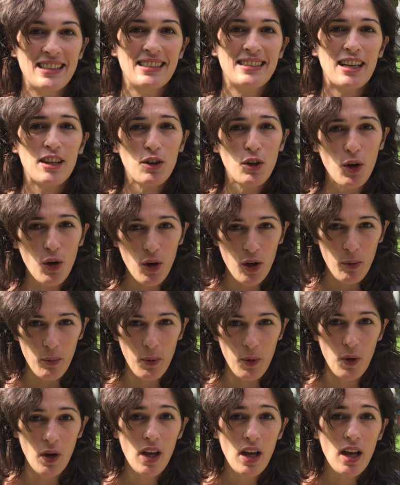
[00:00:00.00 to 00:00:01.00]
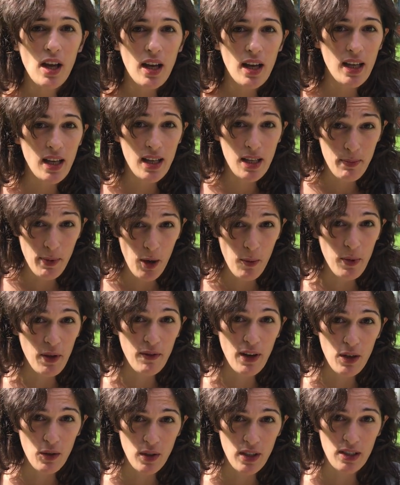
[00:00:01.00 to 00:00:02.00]
di dar corpo eh, i propri
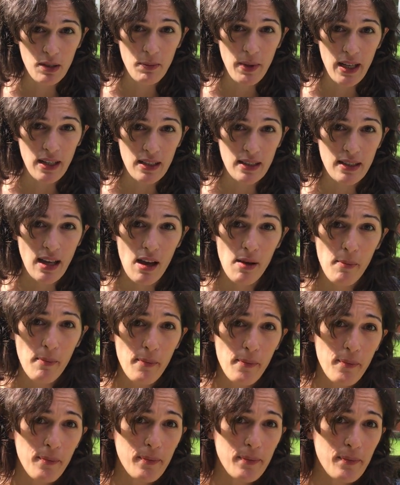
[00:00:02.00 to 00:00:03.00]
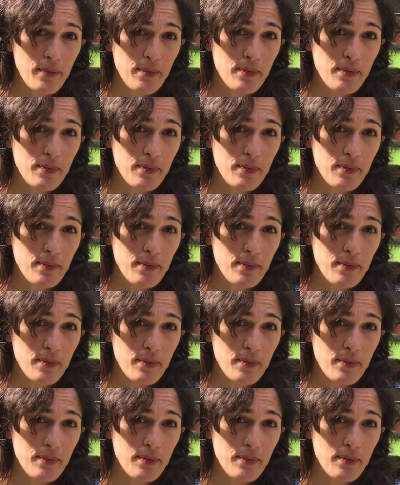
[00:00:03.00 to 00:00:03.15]
valori di parità.